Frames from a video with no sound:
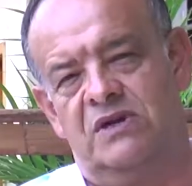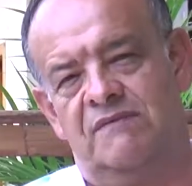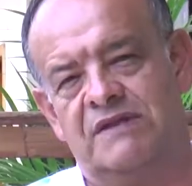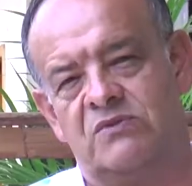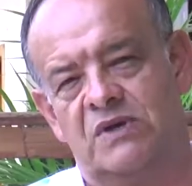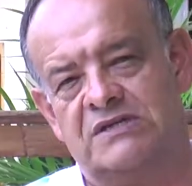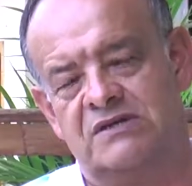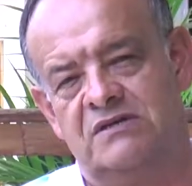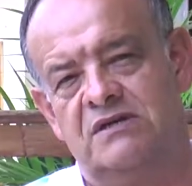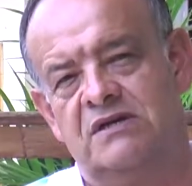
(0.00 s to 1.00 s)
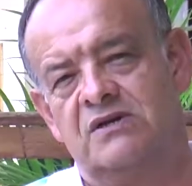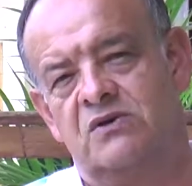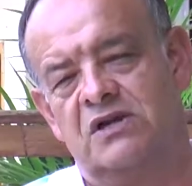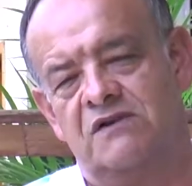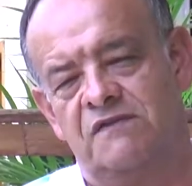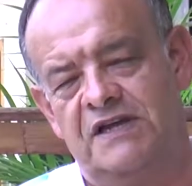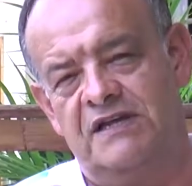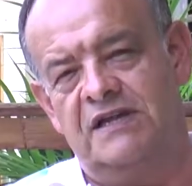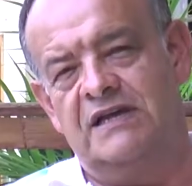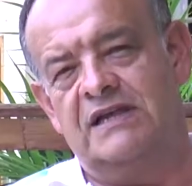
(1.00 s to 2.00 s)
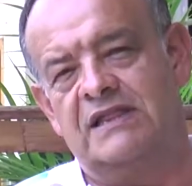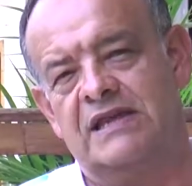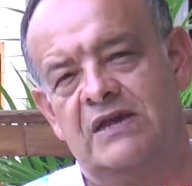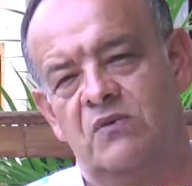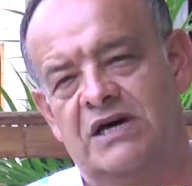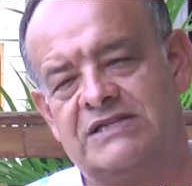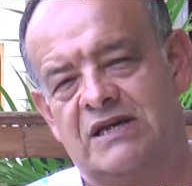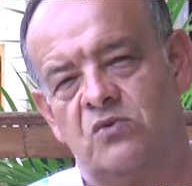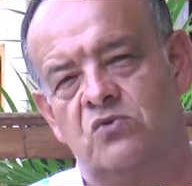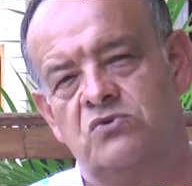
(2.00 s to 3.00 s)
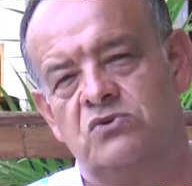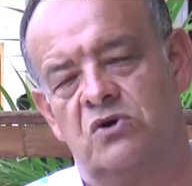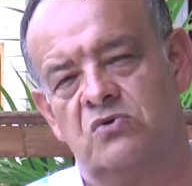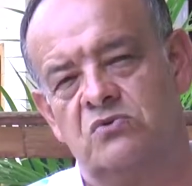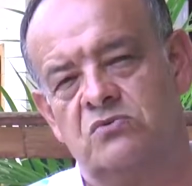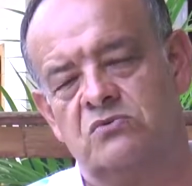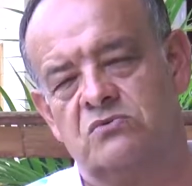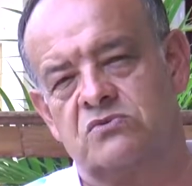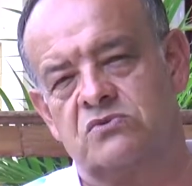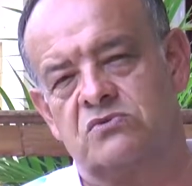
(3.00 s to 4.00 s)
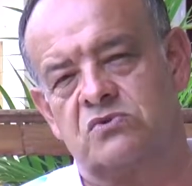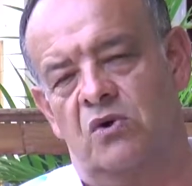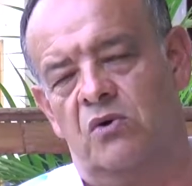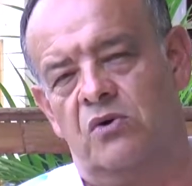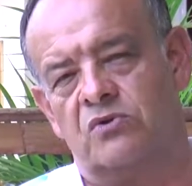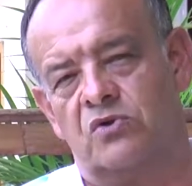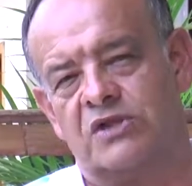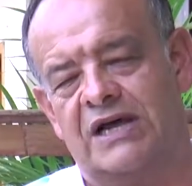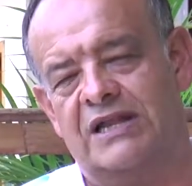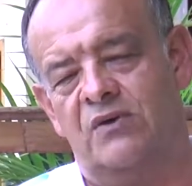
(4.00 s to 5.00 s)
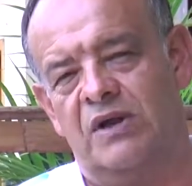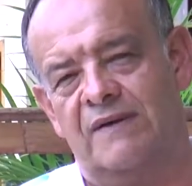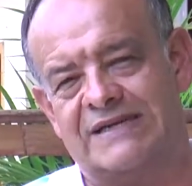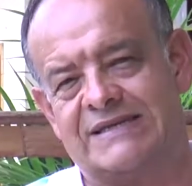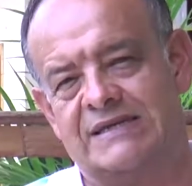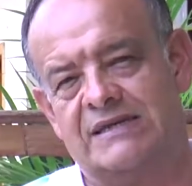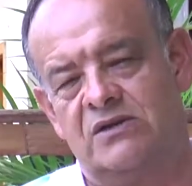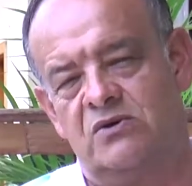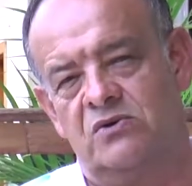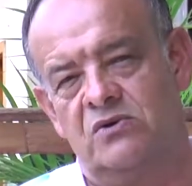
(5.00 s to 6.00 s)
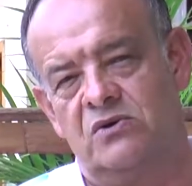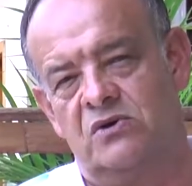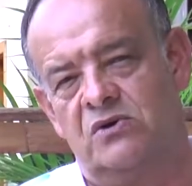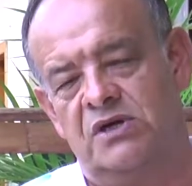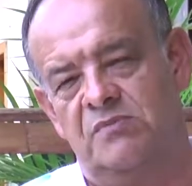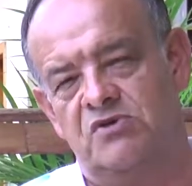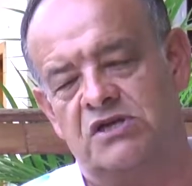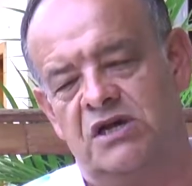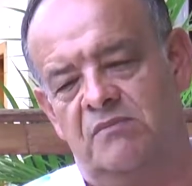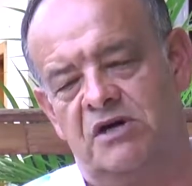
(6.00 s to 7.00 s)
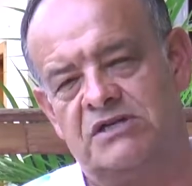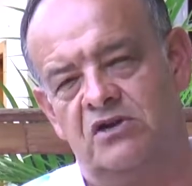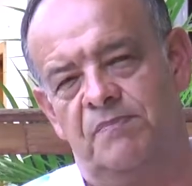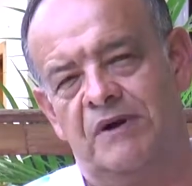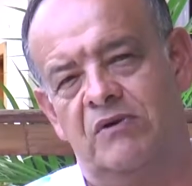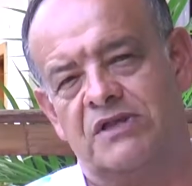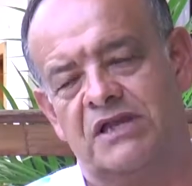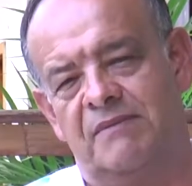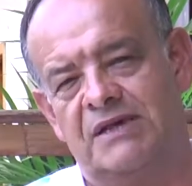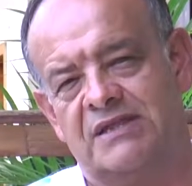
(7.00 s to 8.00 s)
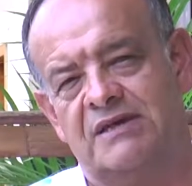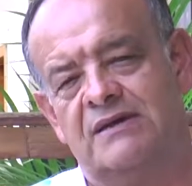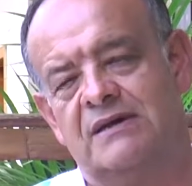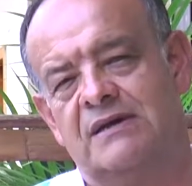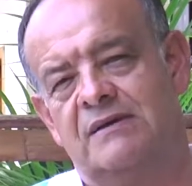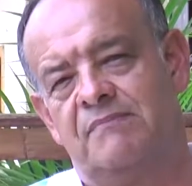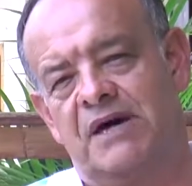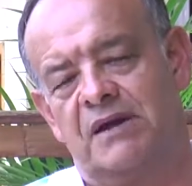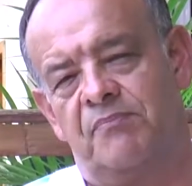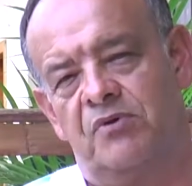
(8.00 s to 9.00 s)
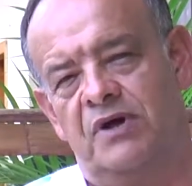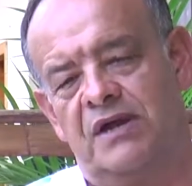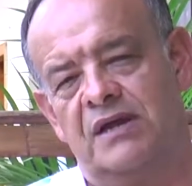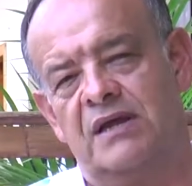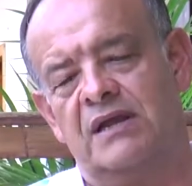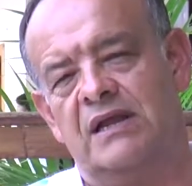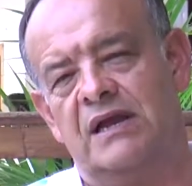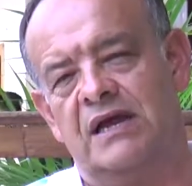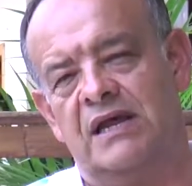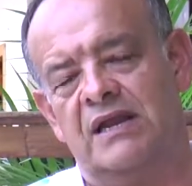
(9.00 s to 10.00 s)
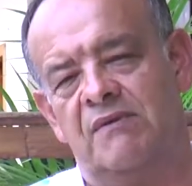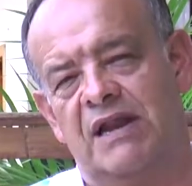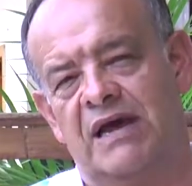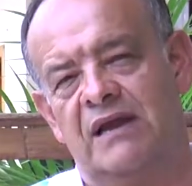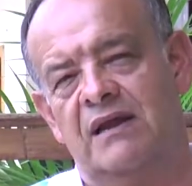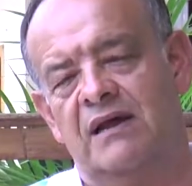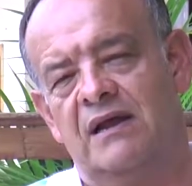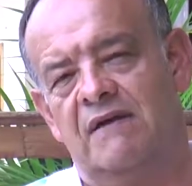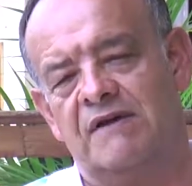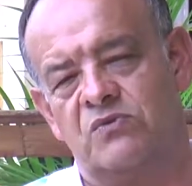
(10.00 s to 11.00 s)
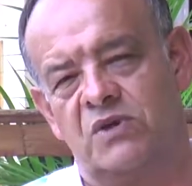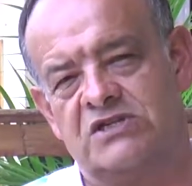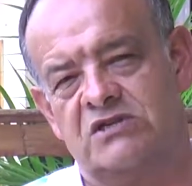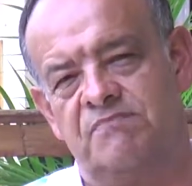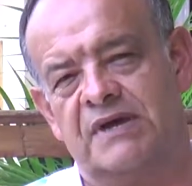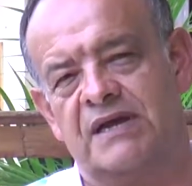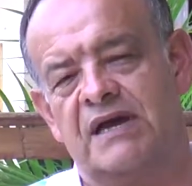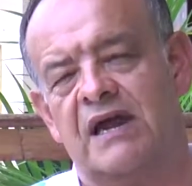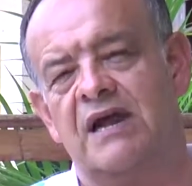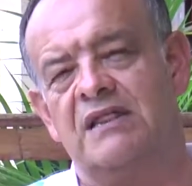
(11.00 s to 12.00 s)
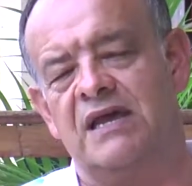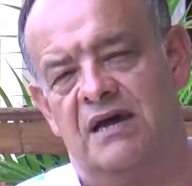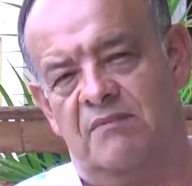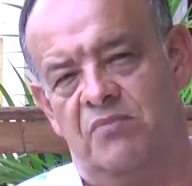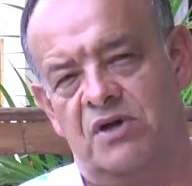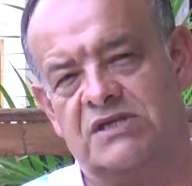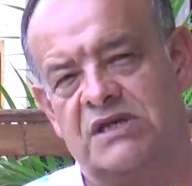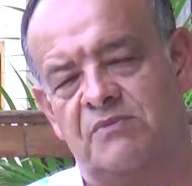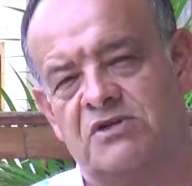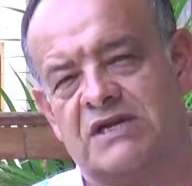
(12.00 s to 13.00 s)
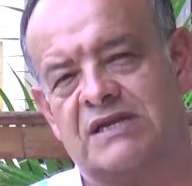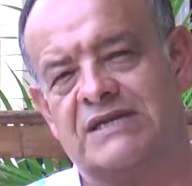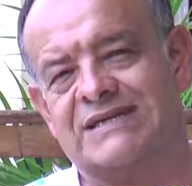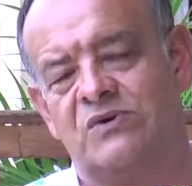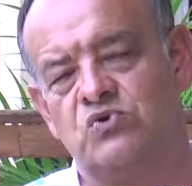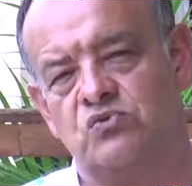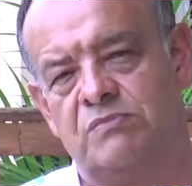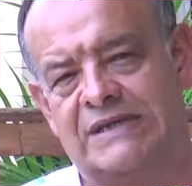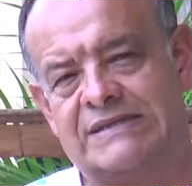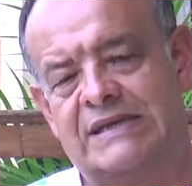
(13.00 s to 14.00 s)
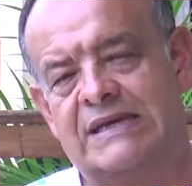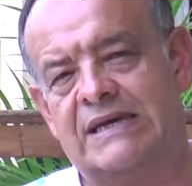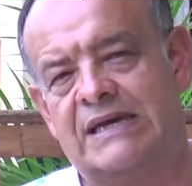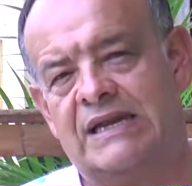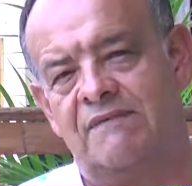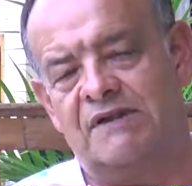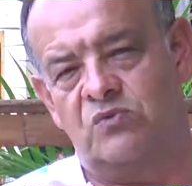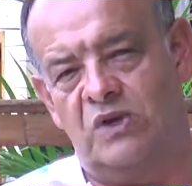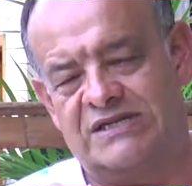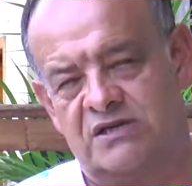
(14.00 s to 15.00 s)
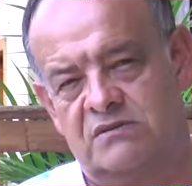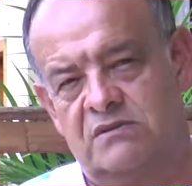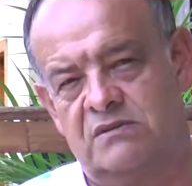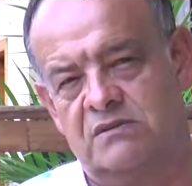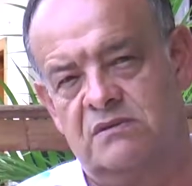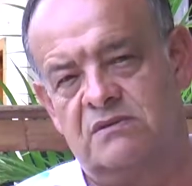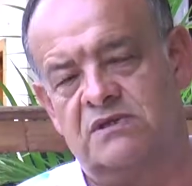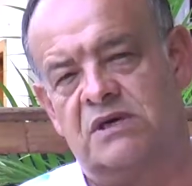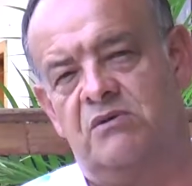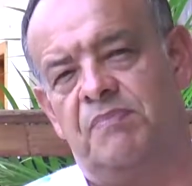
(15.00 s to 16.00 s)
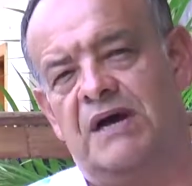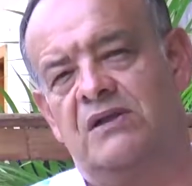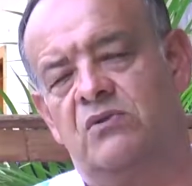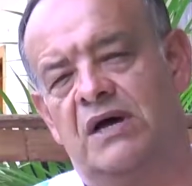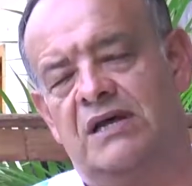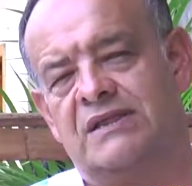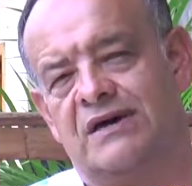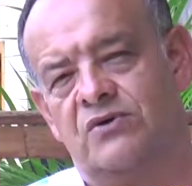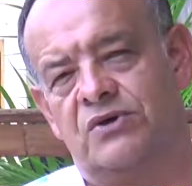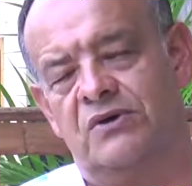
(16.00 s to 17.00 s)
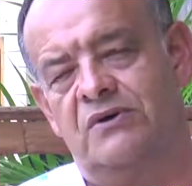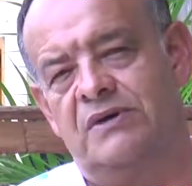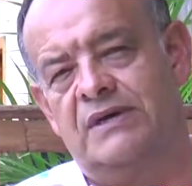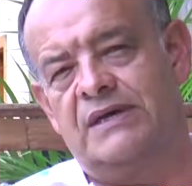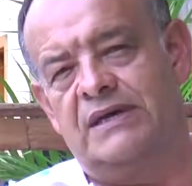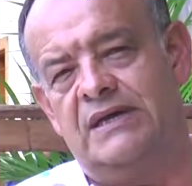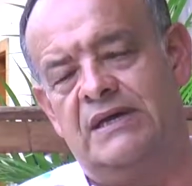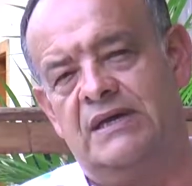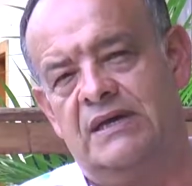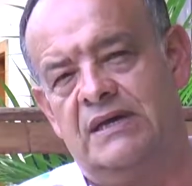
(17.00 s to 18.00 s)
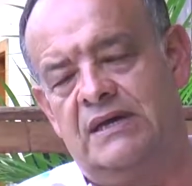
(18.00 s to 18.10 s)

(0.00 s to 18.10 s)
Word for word: la facturación con el fin de no hacer un, cobro total de una vez. Lo, lo dijimos que íbamos a hacerlo paulatinamente para poder llegar a nivelar la facturación para quedar al día, porque estamos atrasados un mes en la facturación. Nosotros estamos pagando adelantado todo y